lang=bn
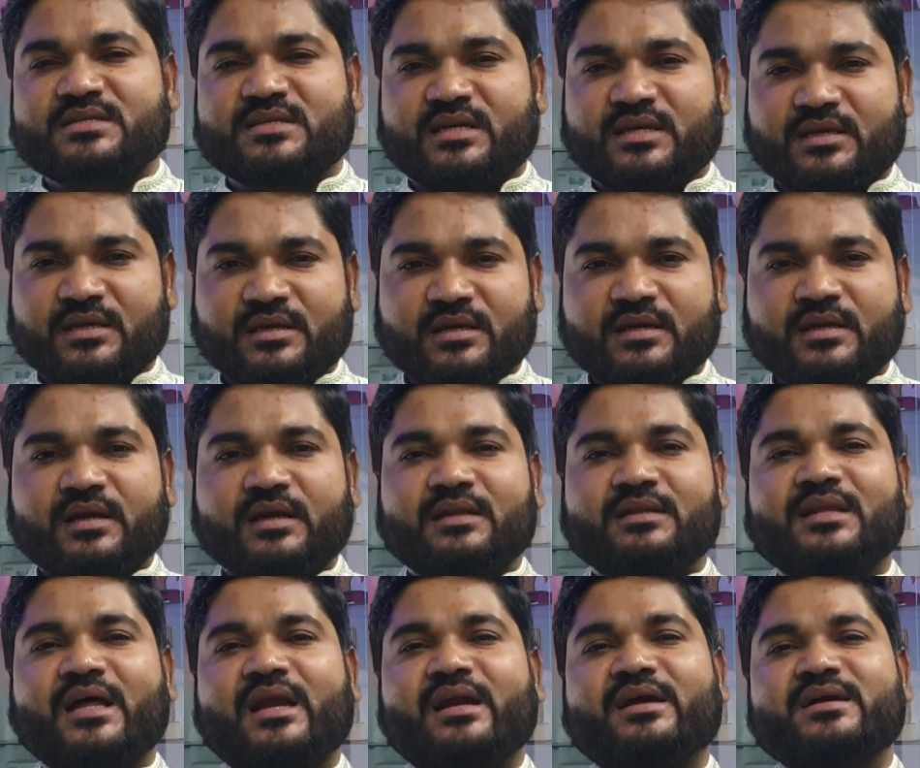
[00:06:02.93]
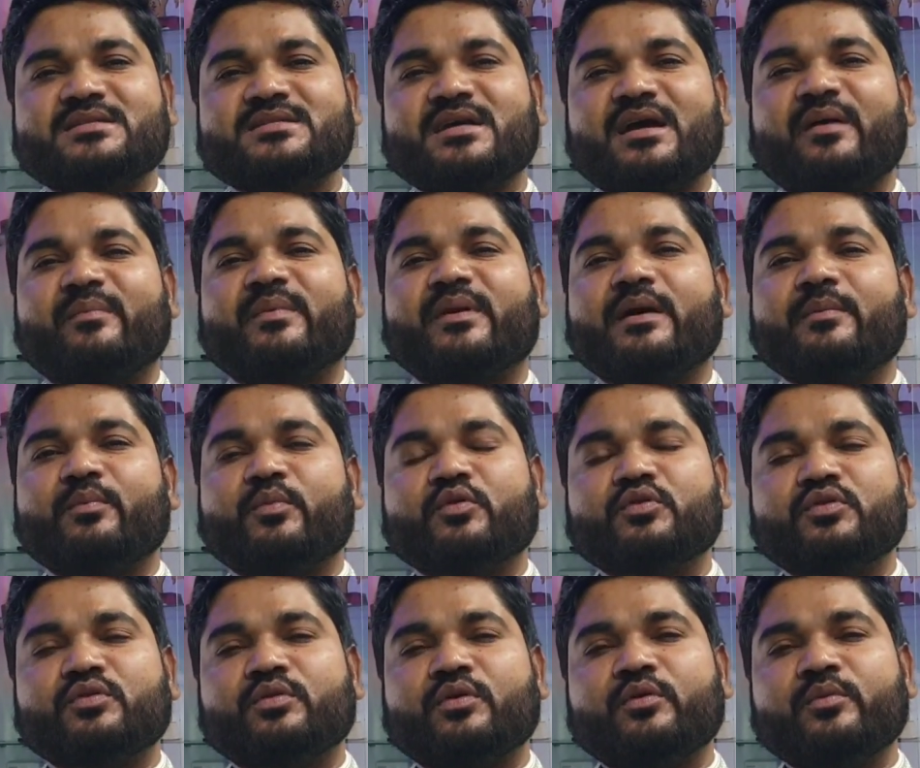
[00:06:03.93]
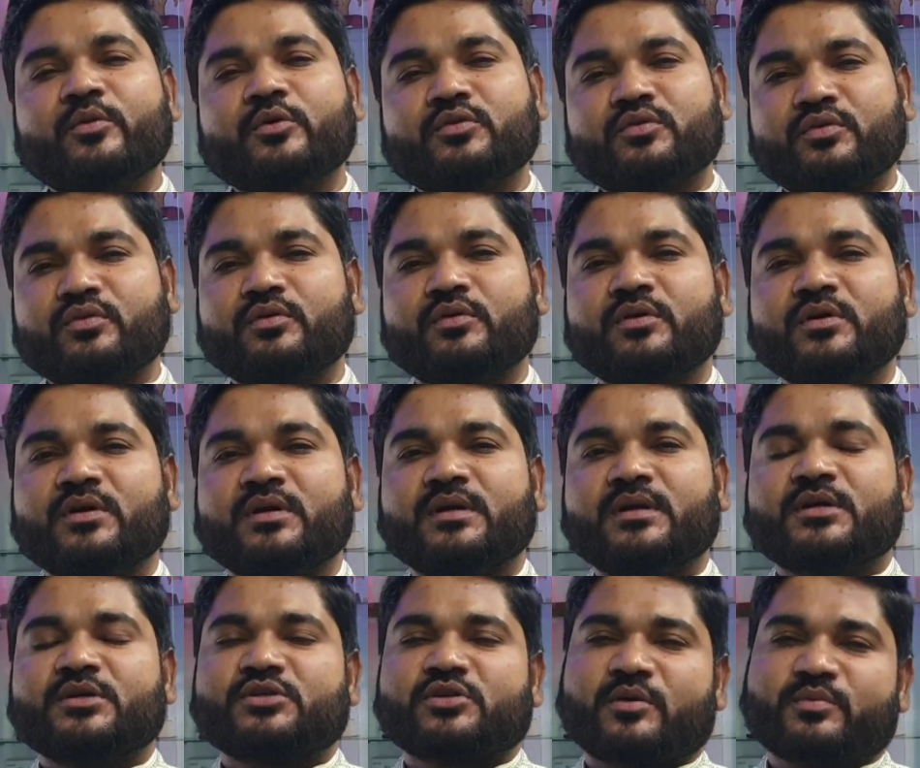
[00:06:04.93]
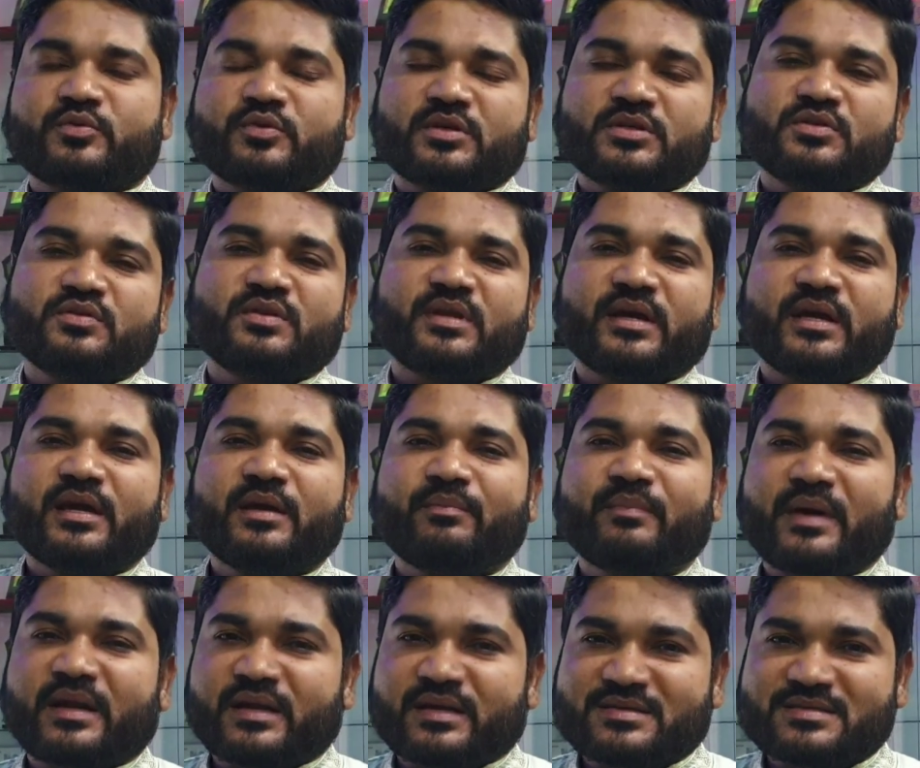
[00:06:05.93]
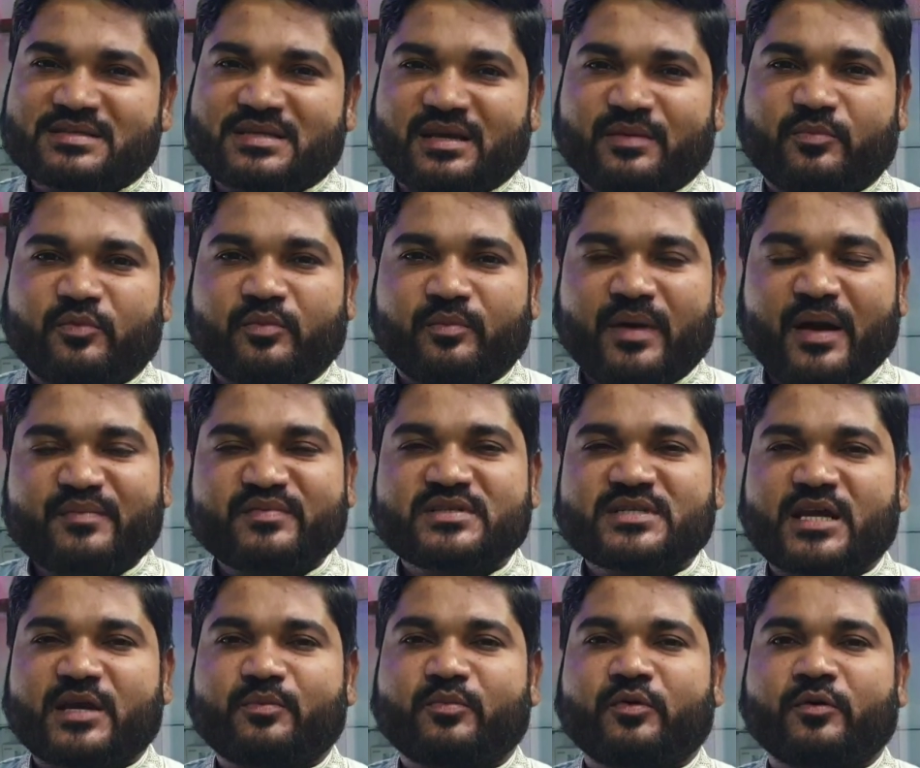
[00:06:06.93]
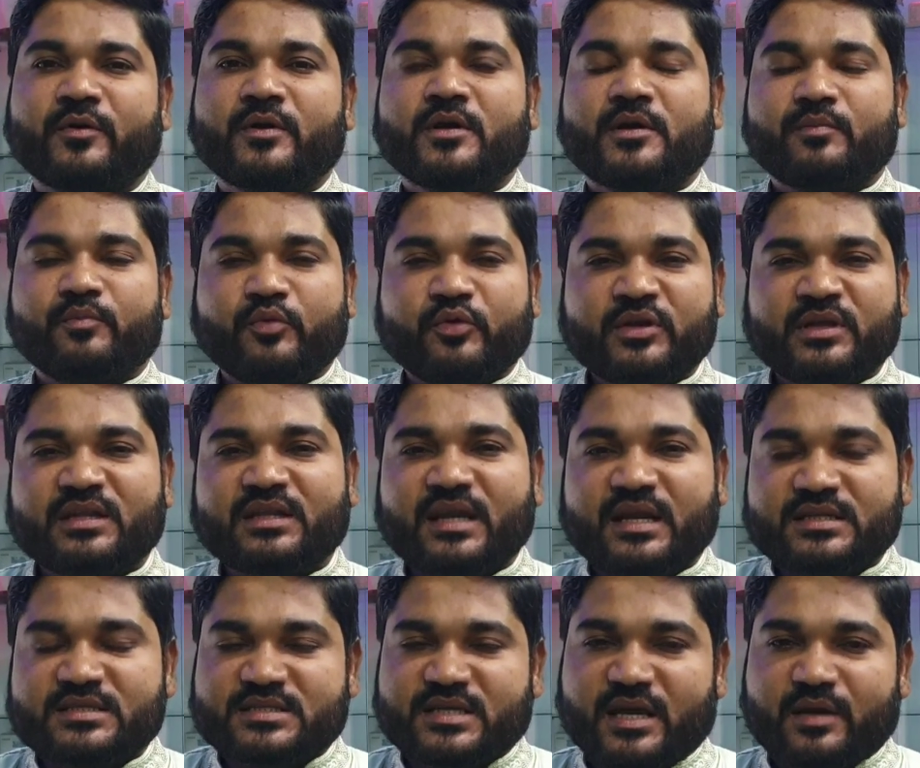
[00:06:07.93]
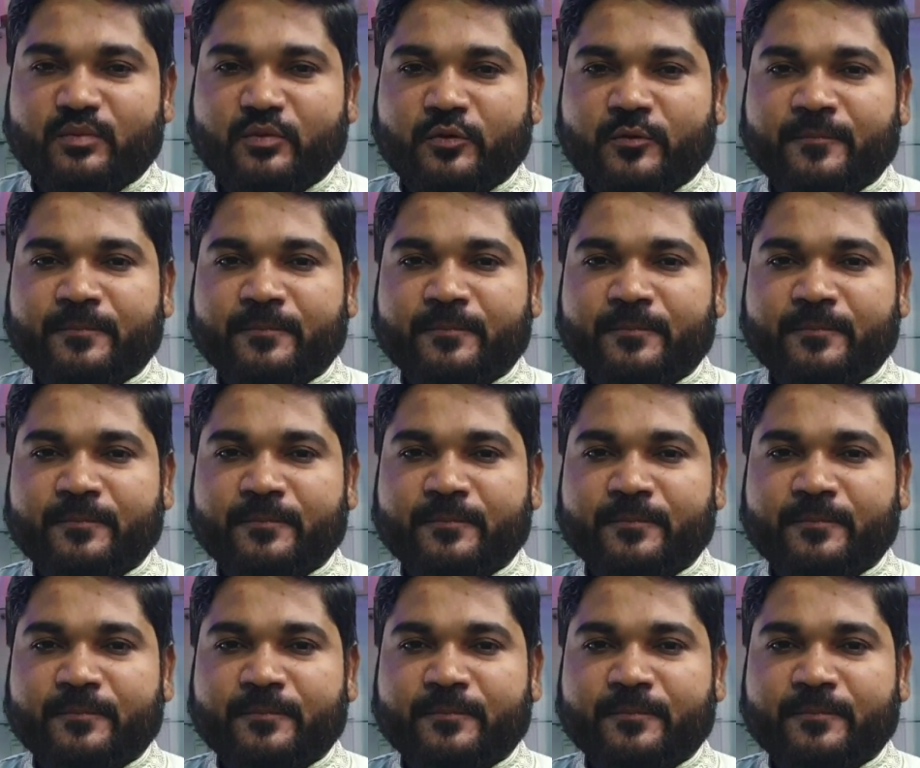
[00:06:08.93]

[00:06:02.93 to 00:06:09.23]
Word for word: আছে তার কাছে আমরা প্রথমত সবকিছু থেকে পানা চাইব মাপ চাইব পরিত্রাণ চাইব